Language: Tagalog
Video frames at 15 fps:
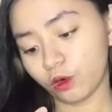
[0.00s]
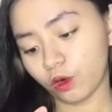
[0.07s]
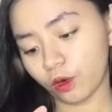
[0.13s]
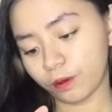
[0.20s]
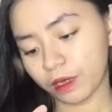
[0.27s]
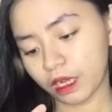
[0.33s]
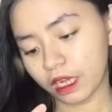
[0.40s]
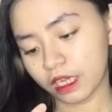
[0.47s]
look,
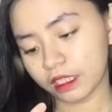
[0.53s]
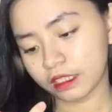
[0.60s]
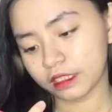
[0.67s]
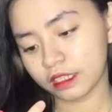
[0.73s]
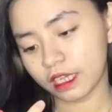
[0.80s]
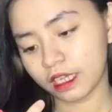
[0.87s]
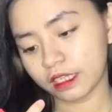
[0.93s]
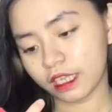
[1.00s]
mga
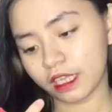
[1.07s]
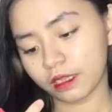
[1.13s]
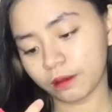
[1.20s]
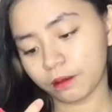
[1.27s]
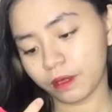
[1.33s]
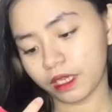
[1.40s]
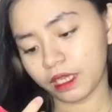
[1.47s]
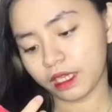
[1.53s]
ganyan.
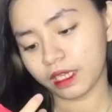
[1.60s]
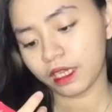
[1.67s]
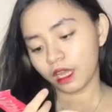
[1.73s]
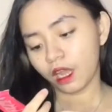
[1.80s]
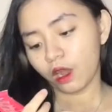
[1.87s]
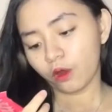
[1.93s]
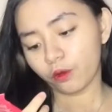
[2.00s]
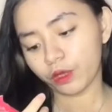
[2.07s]
And may
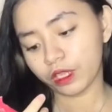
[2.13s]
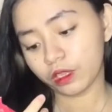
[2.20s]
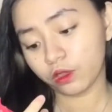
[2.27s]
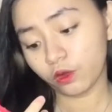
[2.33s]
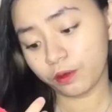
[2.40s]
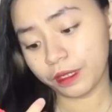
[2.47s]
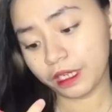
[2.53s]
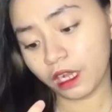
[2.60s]
with
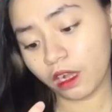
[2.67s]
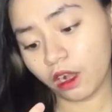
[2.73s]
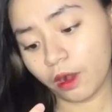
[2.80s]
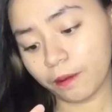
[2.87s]
Lumina